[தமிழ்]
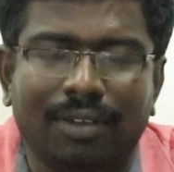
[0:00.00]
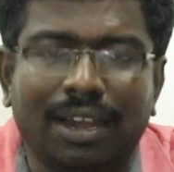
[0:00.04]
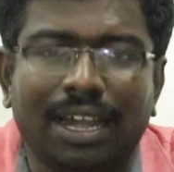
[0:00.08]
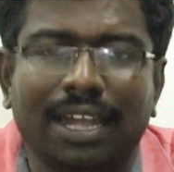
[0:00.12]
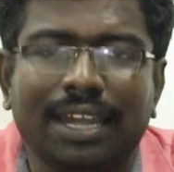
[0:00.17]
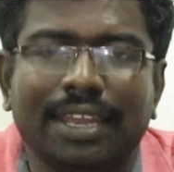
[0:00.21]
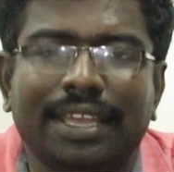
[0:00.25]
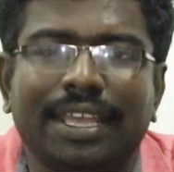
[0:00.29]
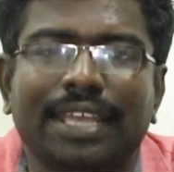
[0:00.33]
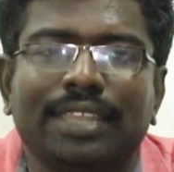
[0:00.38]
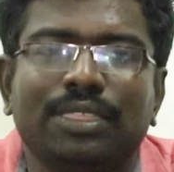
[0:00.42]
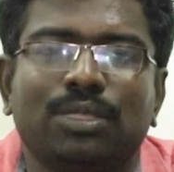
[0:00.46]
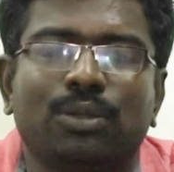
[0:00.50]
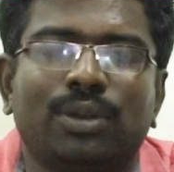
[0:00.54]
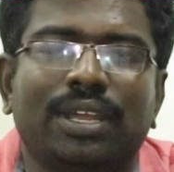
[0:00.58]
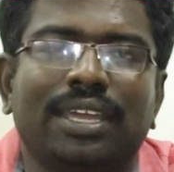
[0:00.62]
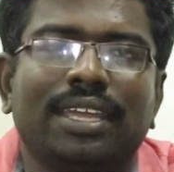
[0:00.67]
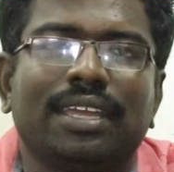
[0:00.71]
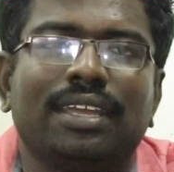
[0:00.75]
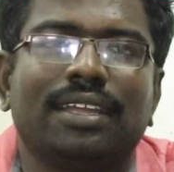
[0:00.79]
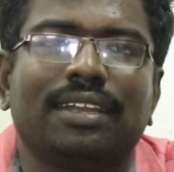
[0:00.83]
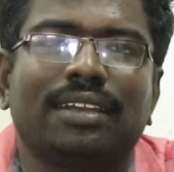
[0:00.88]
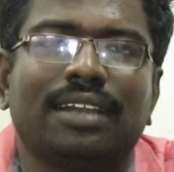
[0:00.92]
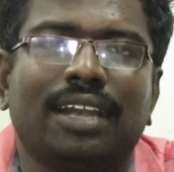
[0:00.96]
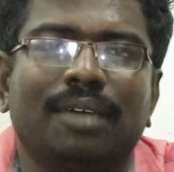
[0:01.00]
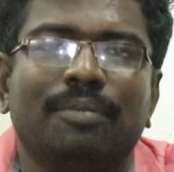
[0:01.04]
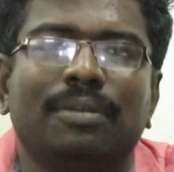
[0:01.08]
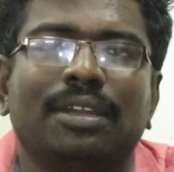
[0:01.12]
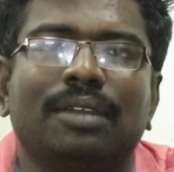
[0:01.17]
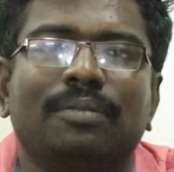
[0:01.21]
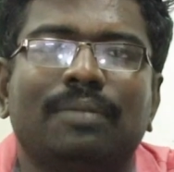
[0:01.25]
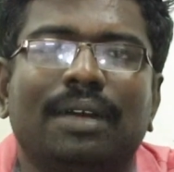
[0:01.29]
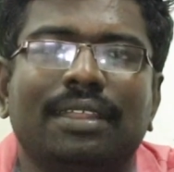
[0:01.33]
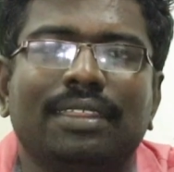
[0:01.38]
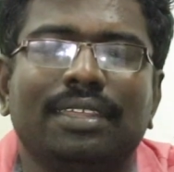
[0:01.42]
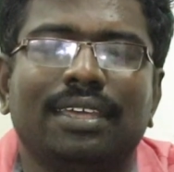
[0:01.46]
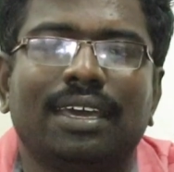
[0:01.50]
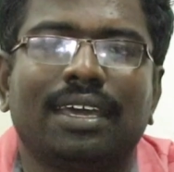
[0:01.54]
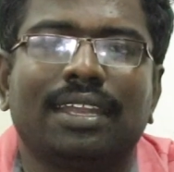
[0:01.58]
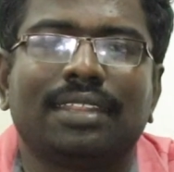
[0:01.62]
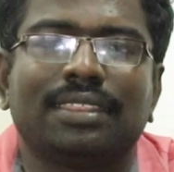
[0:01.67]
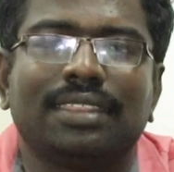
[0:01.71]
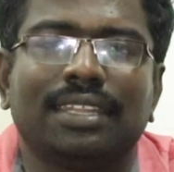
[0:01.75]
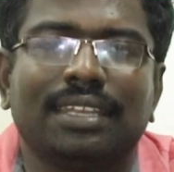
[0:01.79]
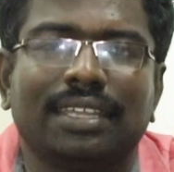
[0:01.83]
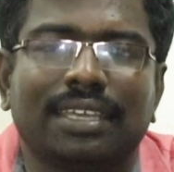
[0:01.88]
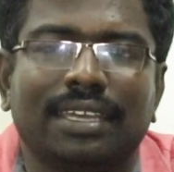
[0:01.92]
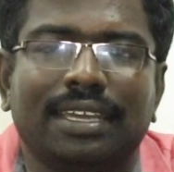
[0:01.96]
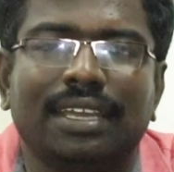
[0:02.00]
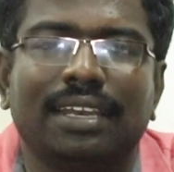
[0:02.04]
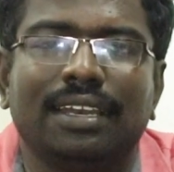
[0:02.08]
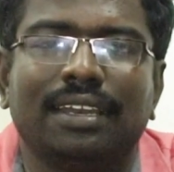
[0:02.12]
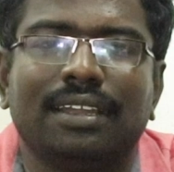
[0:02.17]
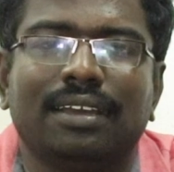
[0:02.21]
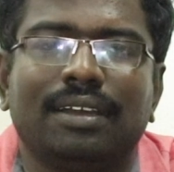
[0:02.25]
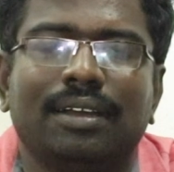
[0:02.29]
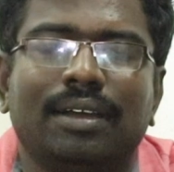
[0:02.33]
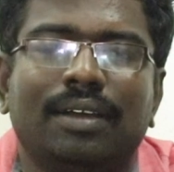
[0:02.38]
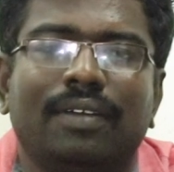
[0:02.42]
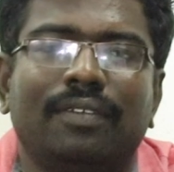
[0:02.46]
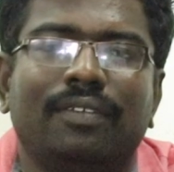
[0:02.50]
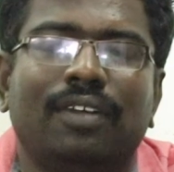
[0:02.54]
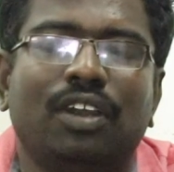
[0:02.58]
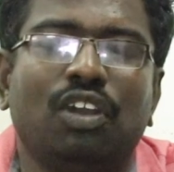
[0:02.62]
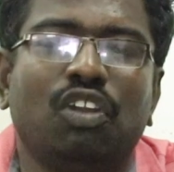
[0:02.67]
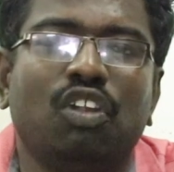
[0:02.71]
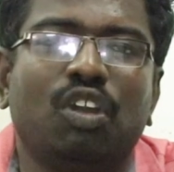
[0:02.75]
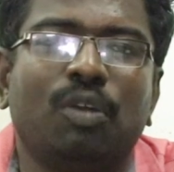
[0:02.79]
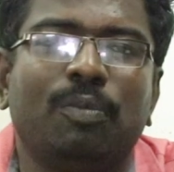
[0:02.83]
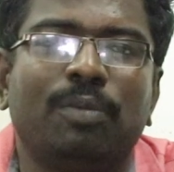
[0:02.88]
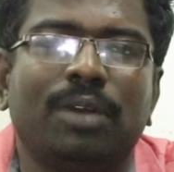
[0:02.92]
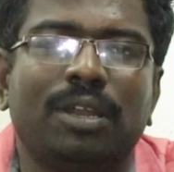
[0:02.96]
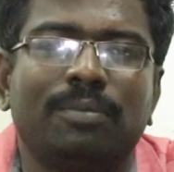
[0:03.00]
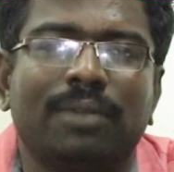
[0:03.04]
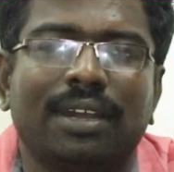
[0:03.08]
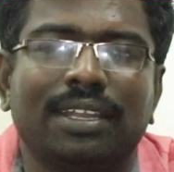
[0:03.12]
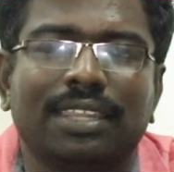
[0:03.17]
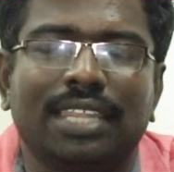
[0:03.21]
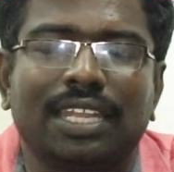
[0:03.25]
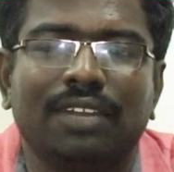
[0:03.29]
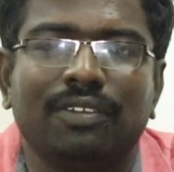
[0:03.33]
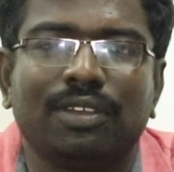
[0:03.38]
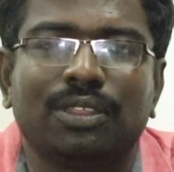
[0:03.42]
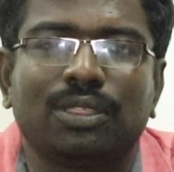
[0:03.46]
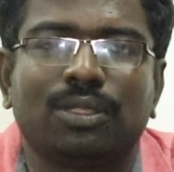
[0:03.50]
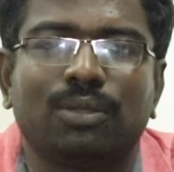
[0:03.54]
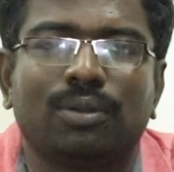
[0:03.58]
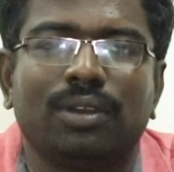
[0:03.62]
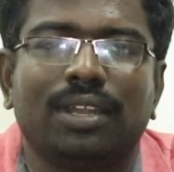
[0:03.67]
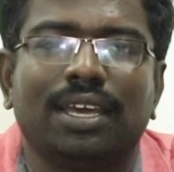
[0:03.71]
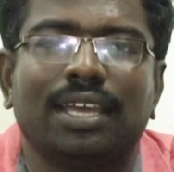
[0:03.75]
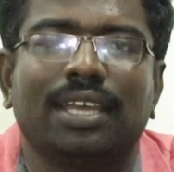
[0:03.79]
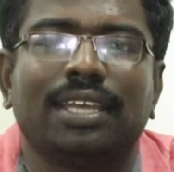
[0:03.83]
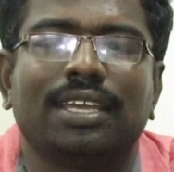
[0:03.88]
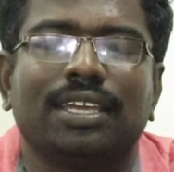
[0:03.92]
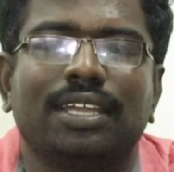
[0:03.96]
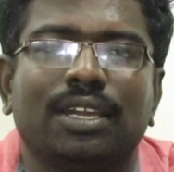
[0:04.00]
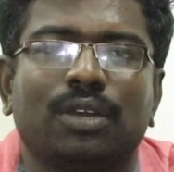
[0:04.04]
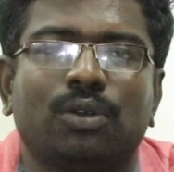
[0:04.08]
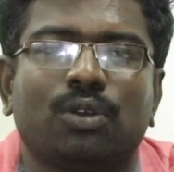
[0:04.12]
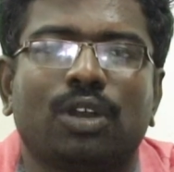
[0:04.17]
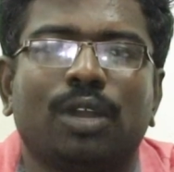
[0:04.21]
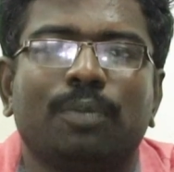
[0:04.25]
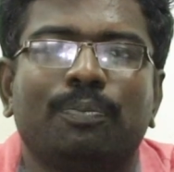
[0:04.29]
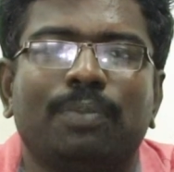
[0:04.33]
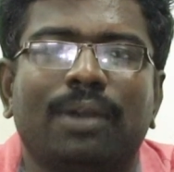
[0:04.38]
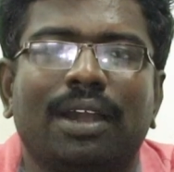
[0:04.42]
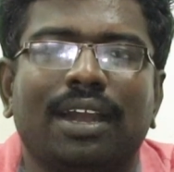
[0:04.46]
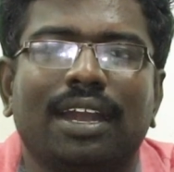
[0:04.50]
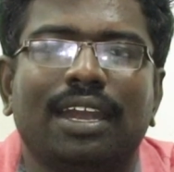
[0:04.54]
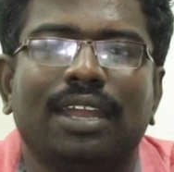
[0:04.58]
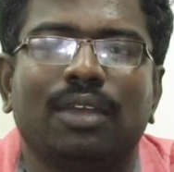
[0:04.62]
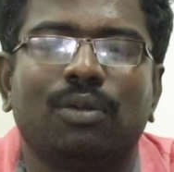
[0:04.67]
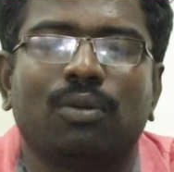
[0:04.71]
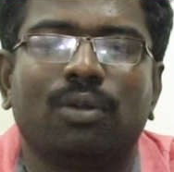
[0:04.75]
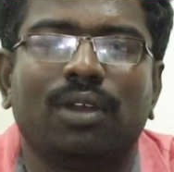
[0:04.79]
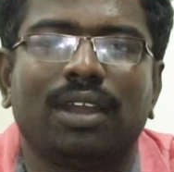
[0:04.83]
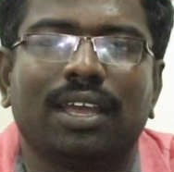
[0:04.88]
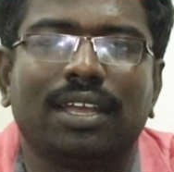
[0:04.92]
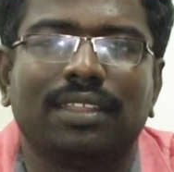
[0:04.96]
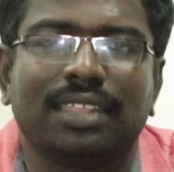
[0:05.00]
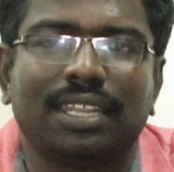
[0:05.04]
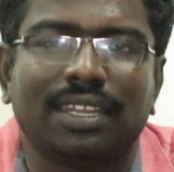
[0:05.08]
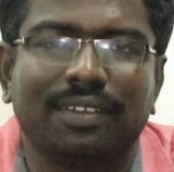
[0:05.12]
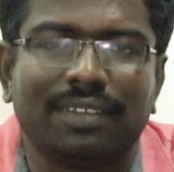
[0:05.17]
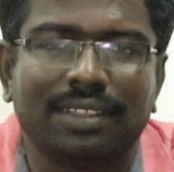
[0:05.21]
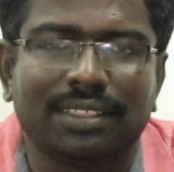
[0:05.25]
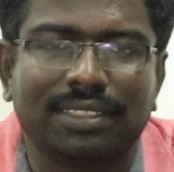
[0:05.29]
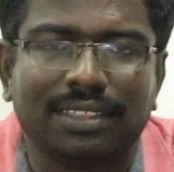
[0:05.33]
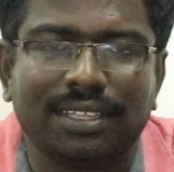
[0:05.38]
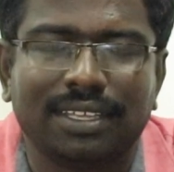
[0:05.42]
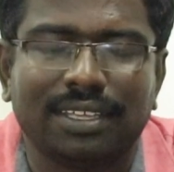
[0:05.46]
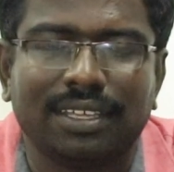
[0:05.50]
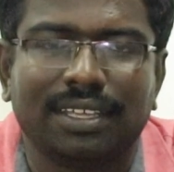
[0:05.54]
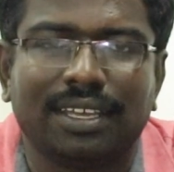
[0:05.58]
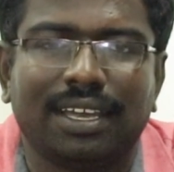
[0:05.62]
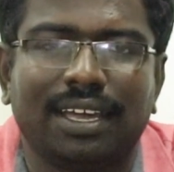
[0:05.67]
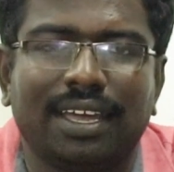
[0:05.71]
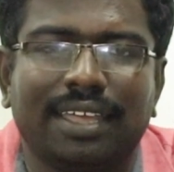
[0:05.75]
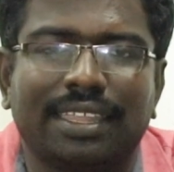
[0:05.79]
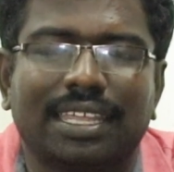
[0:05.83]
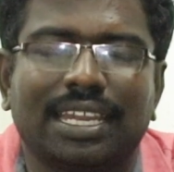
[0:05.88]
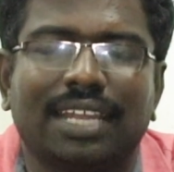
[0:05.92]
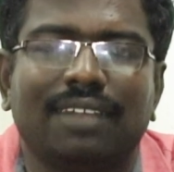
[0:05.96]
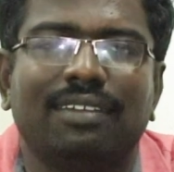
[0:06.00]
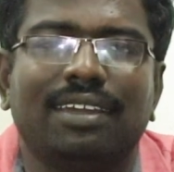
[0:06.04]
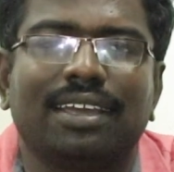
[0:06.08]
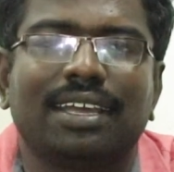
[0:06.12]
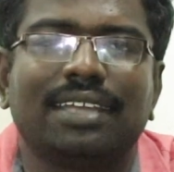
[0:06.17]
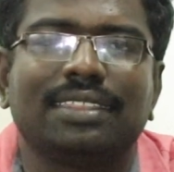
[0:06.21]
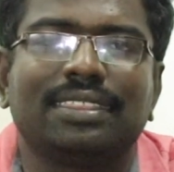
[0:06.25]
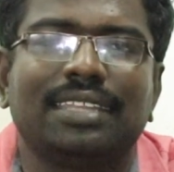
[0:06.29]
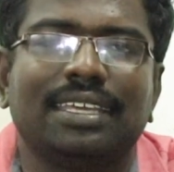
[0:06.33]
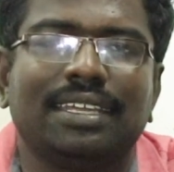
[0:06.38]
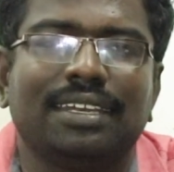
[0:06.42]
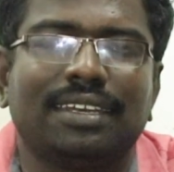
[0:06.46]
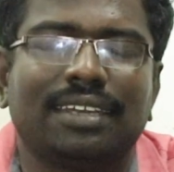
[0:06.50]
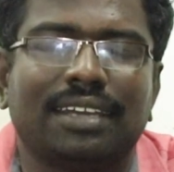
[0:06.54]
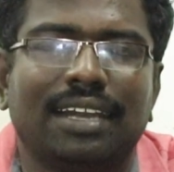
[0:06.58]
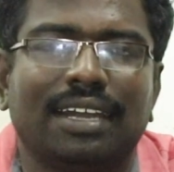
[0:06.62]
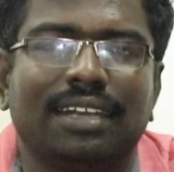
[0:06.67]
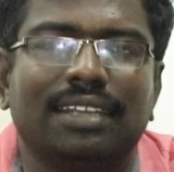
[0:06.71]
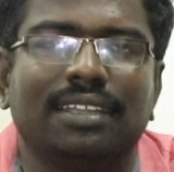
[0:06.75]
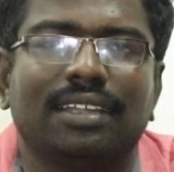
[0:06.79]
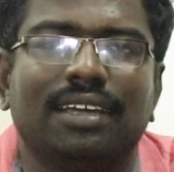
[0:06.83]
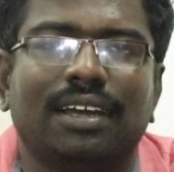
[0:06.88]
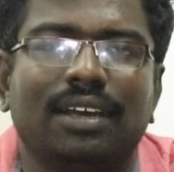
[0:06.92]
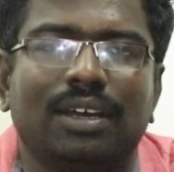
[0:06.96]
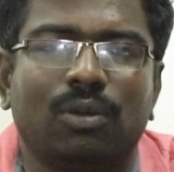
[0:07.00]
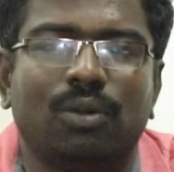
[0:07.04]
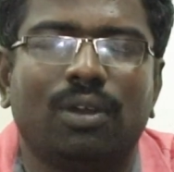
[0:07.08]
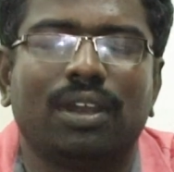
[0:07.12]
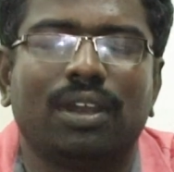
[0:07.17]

வாழ்க்கை துணை நலம் என்னும் அதிகாரத்தின் கீழ் வல்லூர் பெருமான் தெரிவித்துள்ள இரு குரட்பாட்களை உங்களுக்கு தெரிவித்து அதற்கு விளக்கத்தை இன்றான்